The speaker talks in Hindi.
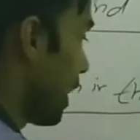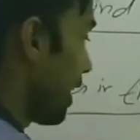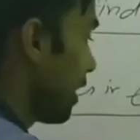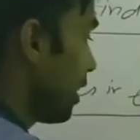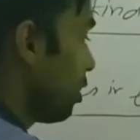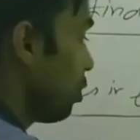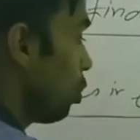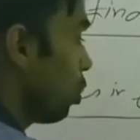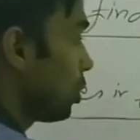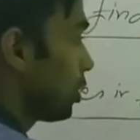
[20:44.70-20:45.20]

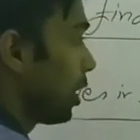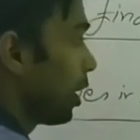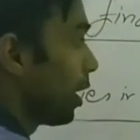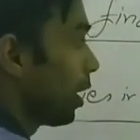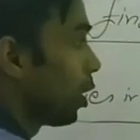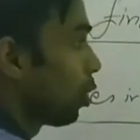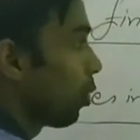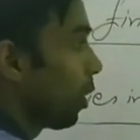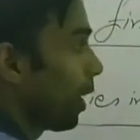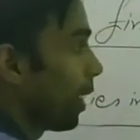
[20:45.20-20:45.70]
सेकेंड और
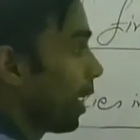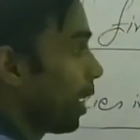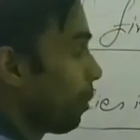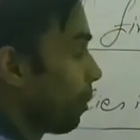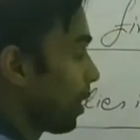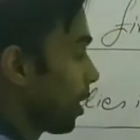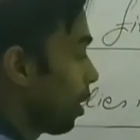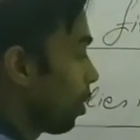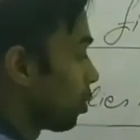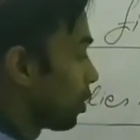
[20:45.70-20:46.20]
थर्ड
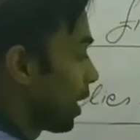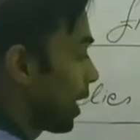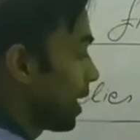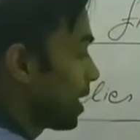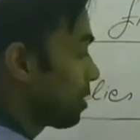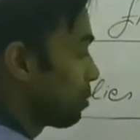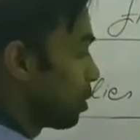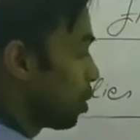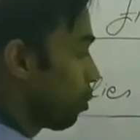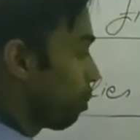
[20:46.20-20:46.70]
क्वारेंट में क्या होता है
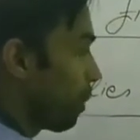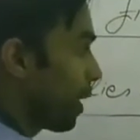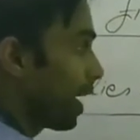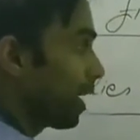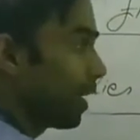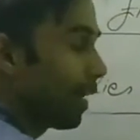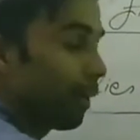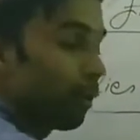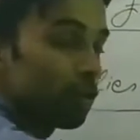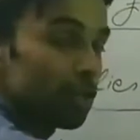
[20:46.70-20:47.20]
इसमें तो
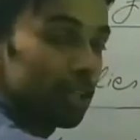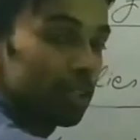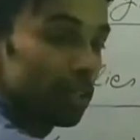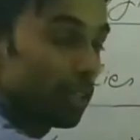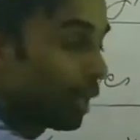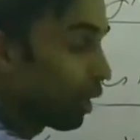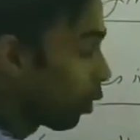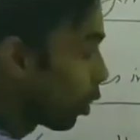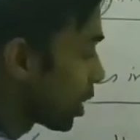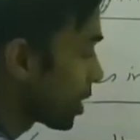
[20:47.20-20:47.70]
पाई एड हो
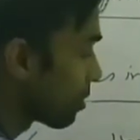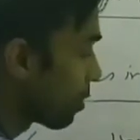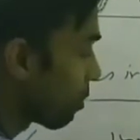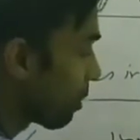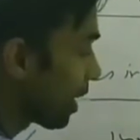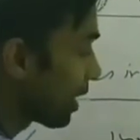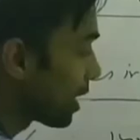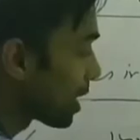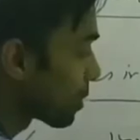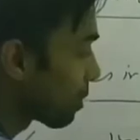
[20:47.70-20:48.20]
जाता है और इसमें
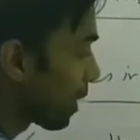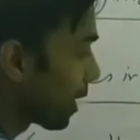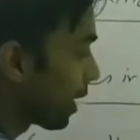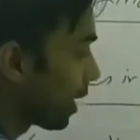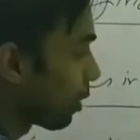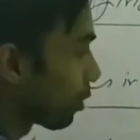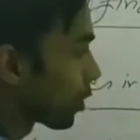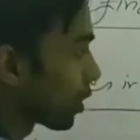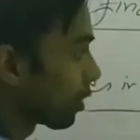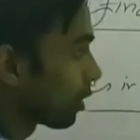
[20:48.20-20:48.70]
माइनस पाई
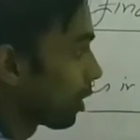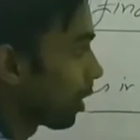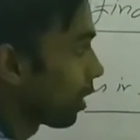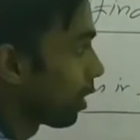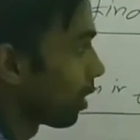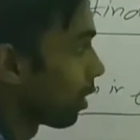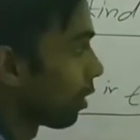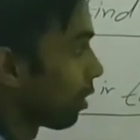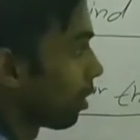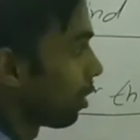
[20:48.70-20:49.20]
एड हो
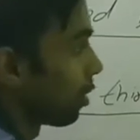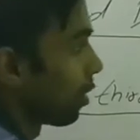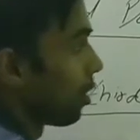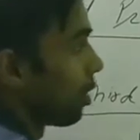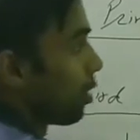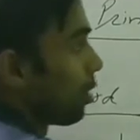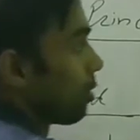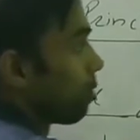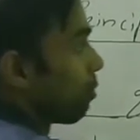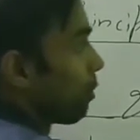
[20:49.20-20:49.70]
जाता
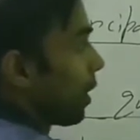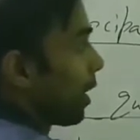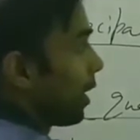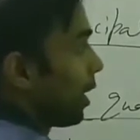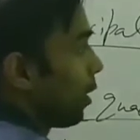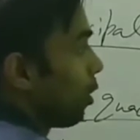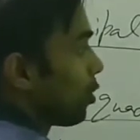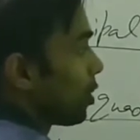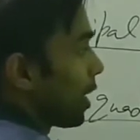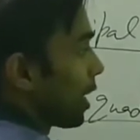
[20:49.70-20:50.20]
है
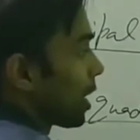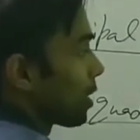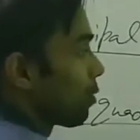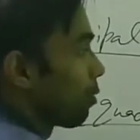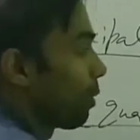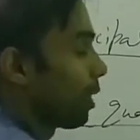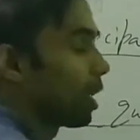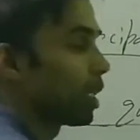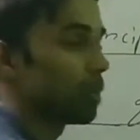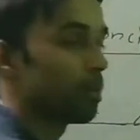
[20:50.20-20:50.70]
पाई एड हो जाएगा
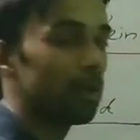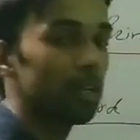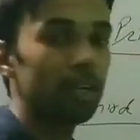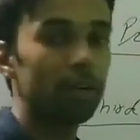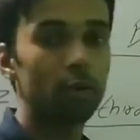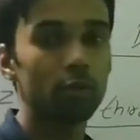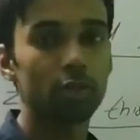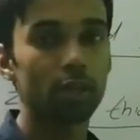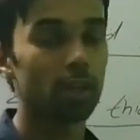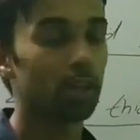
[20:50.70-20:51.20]
इसमें माइनस पाई
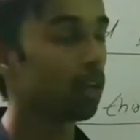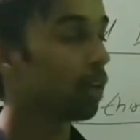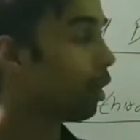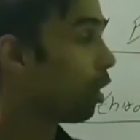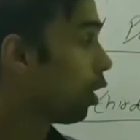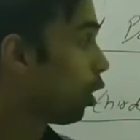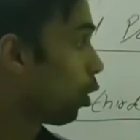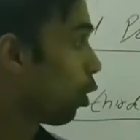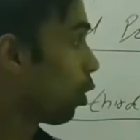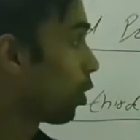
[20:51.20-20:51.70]
एड हो
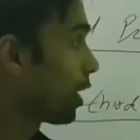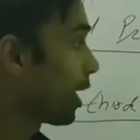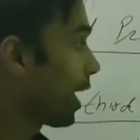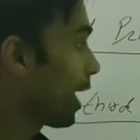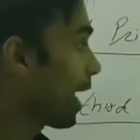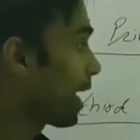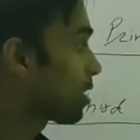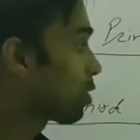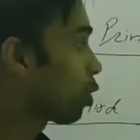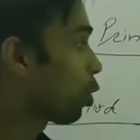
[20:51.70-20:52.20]
और ये
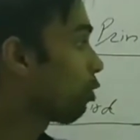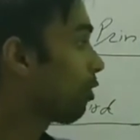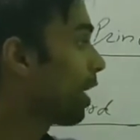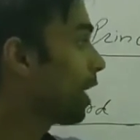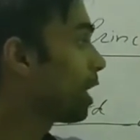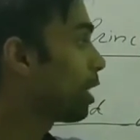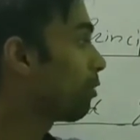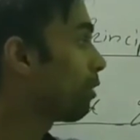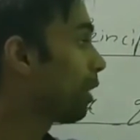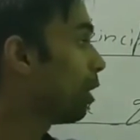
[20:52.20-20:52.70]
एक्स और
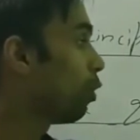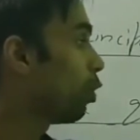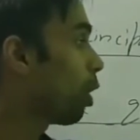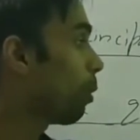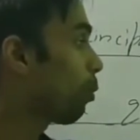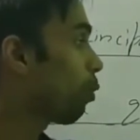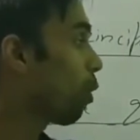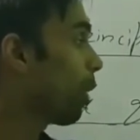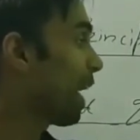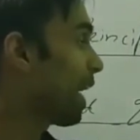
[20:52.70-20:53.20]
वाई की वैल्यू
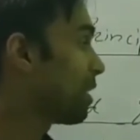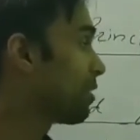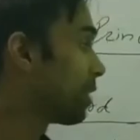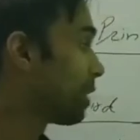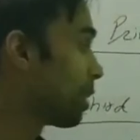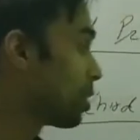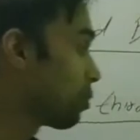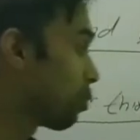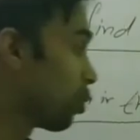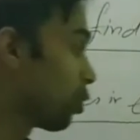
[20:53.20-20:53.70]
आपको एज
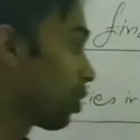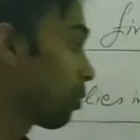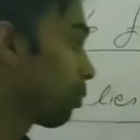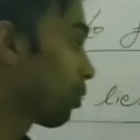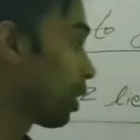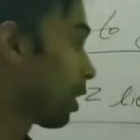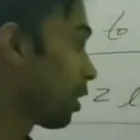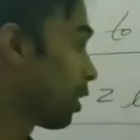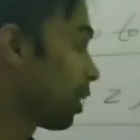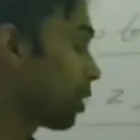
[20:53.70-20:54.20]
इट इज
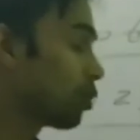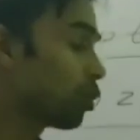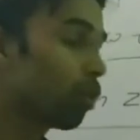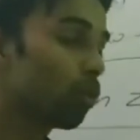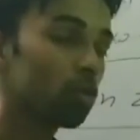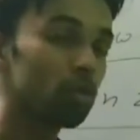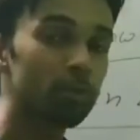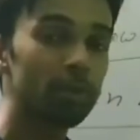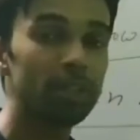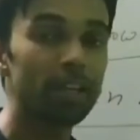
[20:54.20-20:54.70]
पुट करनी है जो
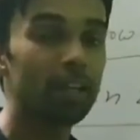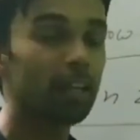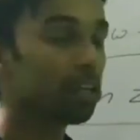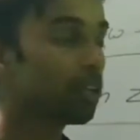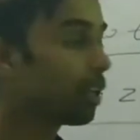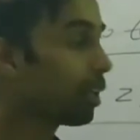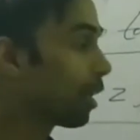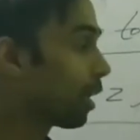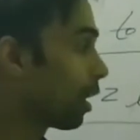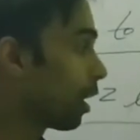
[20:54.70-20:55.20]
उसमें दे
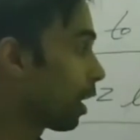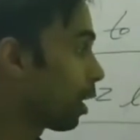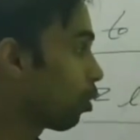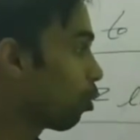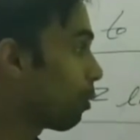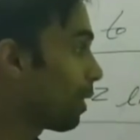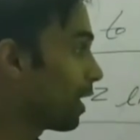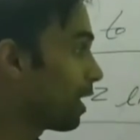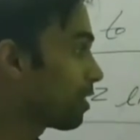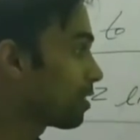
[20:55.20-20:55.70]
रखी है अगर
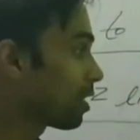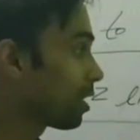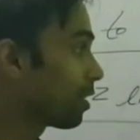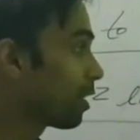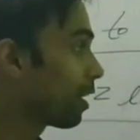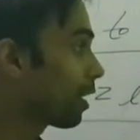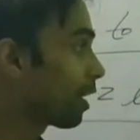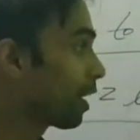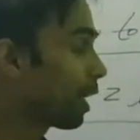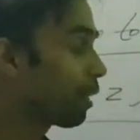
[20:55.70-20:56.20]
वो माइनस थ्री
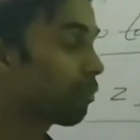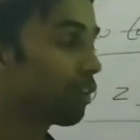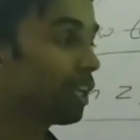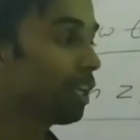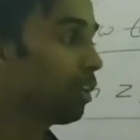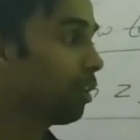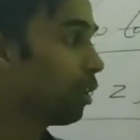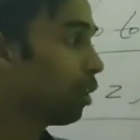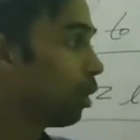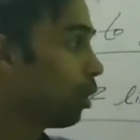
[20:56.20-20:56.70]
दे रखा है
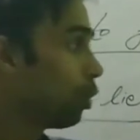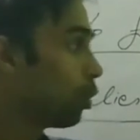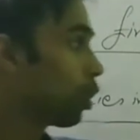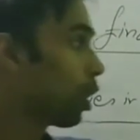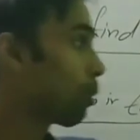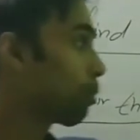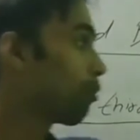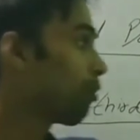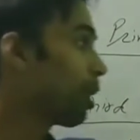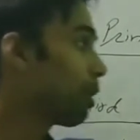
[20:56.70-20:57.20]
वाई
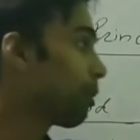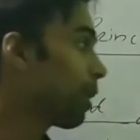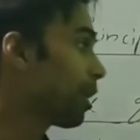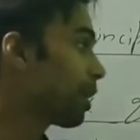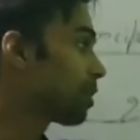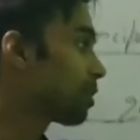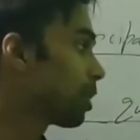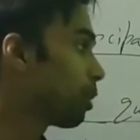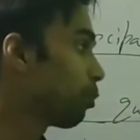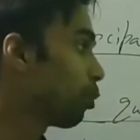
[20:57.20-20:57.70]
तो यहाँ पे वाई
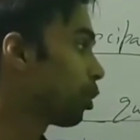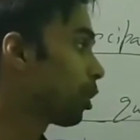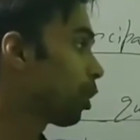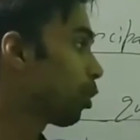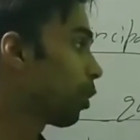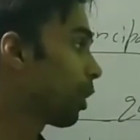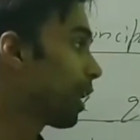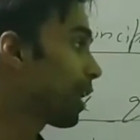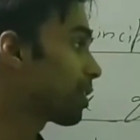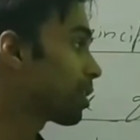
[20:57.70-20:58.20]
माइनस थ्री पुट
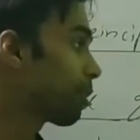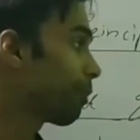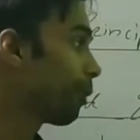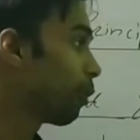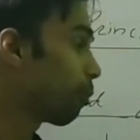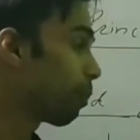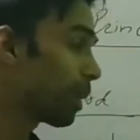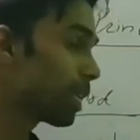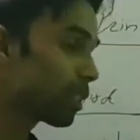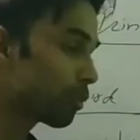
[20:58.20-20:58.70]
करोगे एक्स की
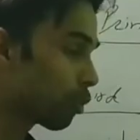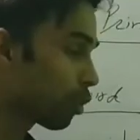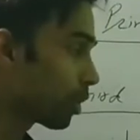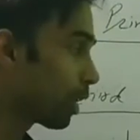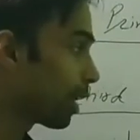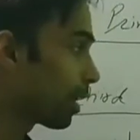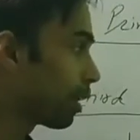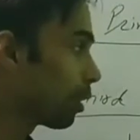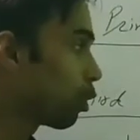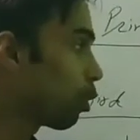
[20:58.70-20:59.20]
वैल्यू प्लस फोर
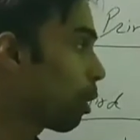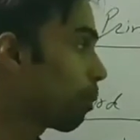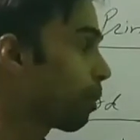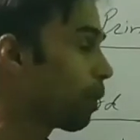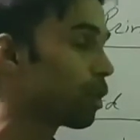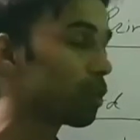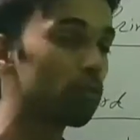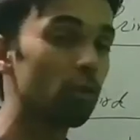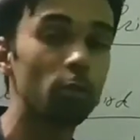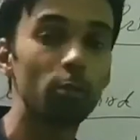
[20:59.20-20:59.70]
दे रखे तो आप
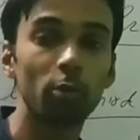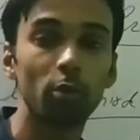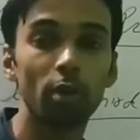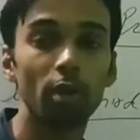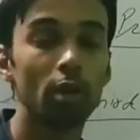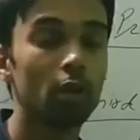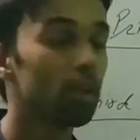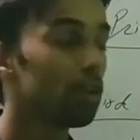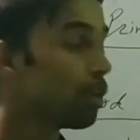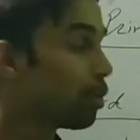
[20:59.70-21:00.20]
प्लस फोर
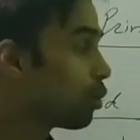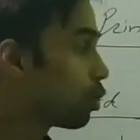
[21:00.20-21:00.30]
पुट